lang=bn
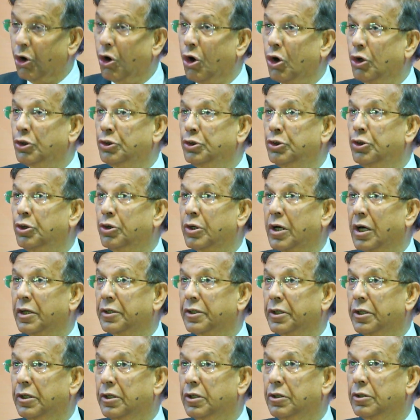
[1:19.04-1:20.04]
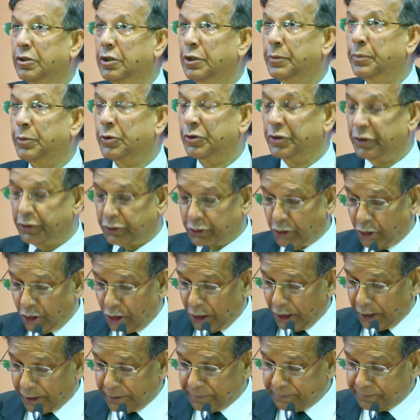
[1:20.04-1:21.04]
অন্ধকারে নিপতিত
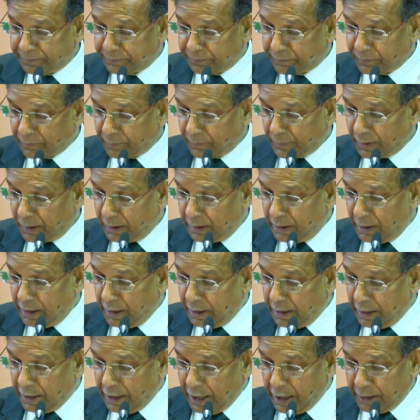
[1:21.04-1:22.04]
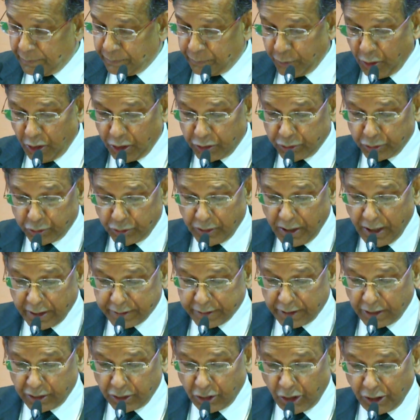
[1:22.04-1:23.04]
হয় এরপর দুই
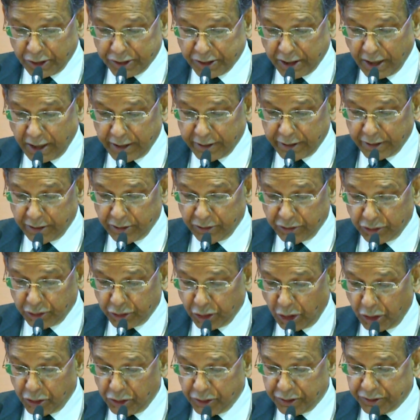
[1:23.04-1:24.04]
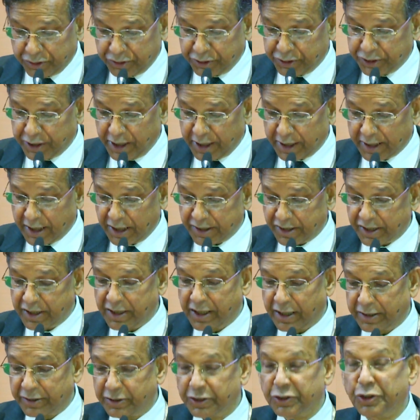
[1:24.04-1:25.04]
সালে জননেত্রী শেখ
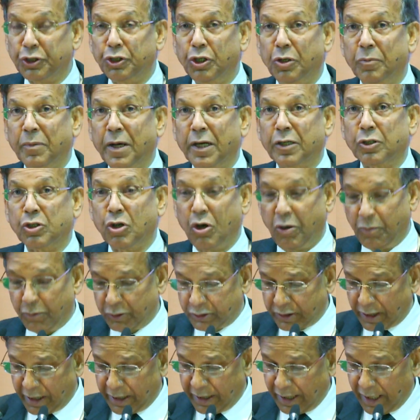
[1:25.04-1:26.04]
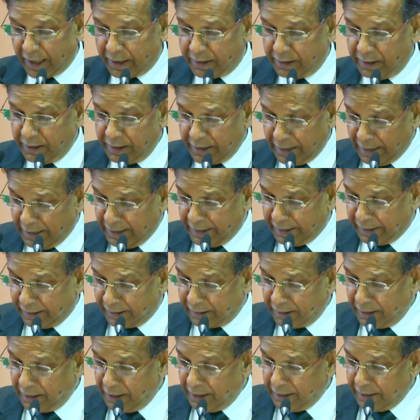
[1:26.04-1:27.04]
হাসিনা দ্বিতীয়বার ক্ষমতায় এলে
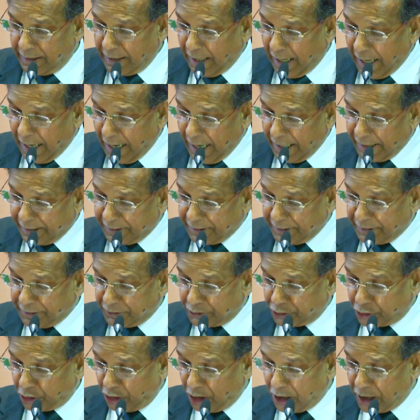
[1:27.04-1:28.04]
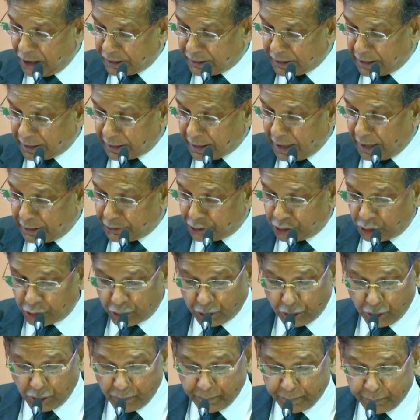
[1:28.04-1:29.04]
আইনি সহায়তা
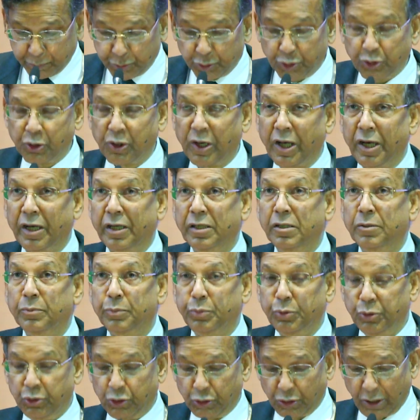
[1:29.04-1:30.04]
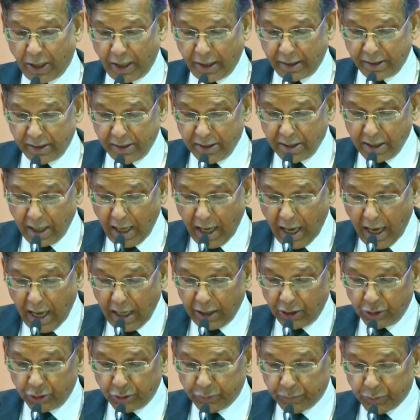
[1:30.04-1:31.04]
কার্যক্রম পুনরায় পুনরায়
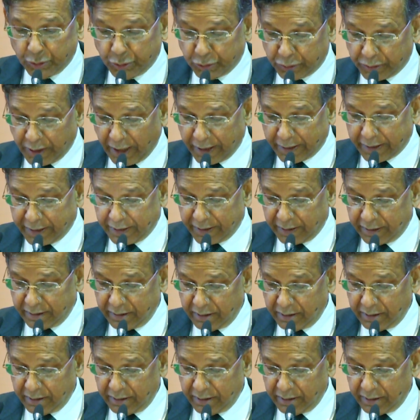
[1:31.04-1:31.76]
আলোর মুখ দেখে